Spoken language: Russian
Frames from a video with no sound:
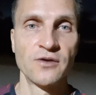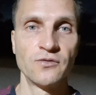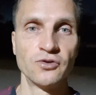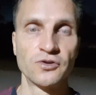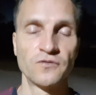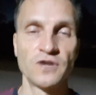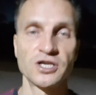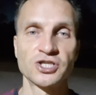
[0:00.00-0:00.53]

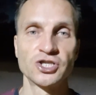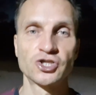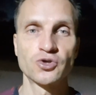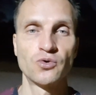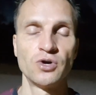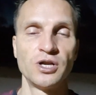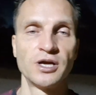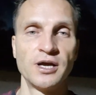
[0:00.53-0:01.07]
Вот в нашей
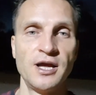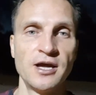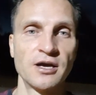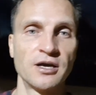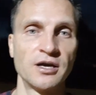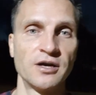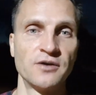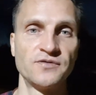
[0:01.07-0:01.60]
школе
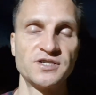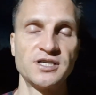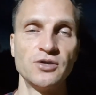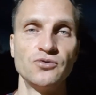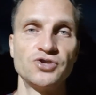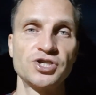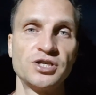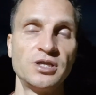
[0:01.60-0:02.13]
э, все
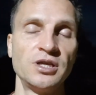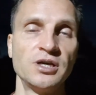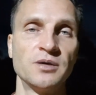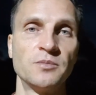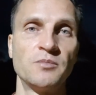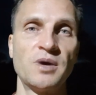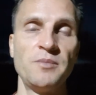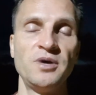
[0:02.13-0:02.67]
учтены
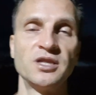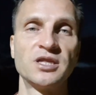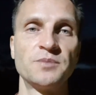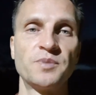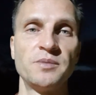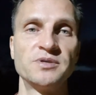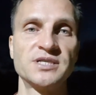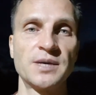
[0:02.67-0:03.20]
моменты
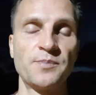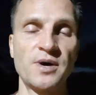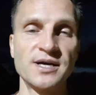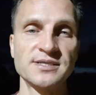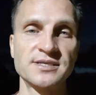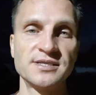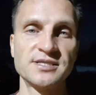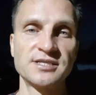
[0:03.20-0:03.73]
по
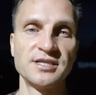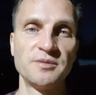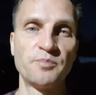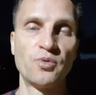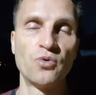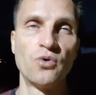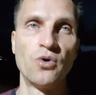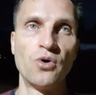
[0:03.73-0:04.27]
безопасности,
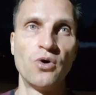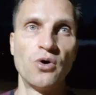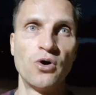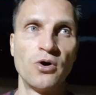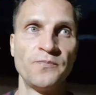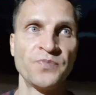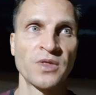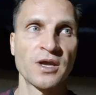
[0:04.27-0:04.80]

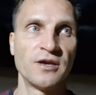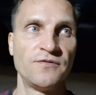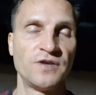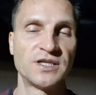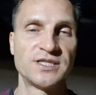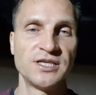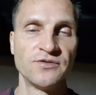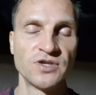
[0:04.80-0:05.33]
по
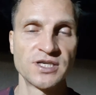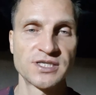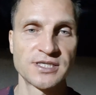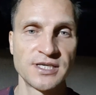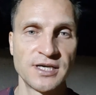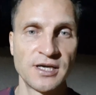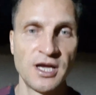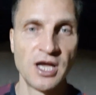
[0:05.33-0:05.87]

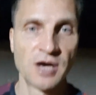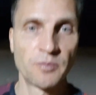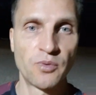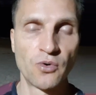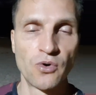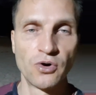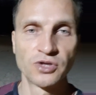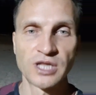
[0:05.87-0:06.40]
эффективности,
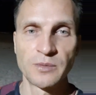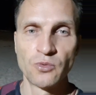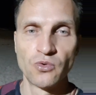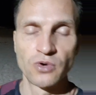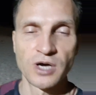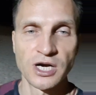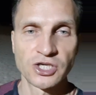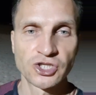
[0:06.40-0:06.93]
по тому,
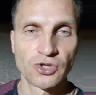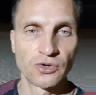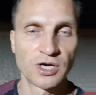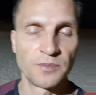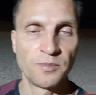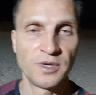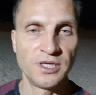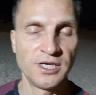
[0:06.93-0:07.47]
как что
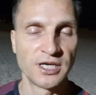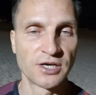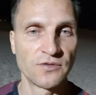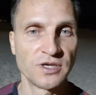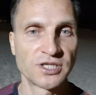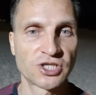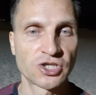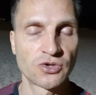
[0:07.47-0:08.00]

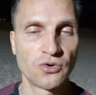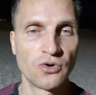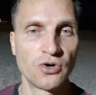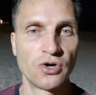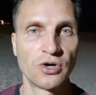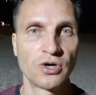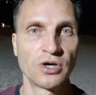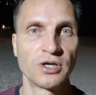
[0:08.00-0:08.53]
комбинировать,
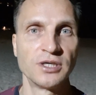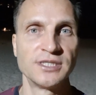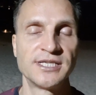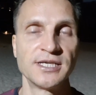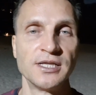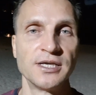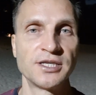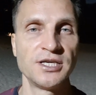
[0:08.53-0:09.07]
что
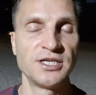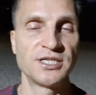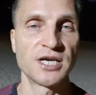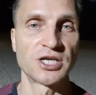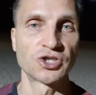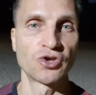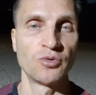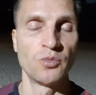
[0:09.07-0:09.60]
делать нельзя,
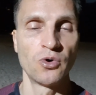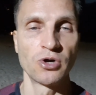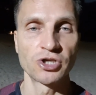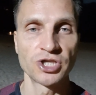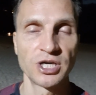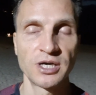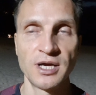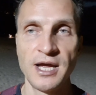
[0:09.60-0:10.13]
что
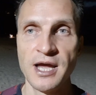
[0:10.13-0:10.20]
можно.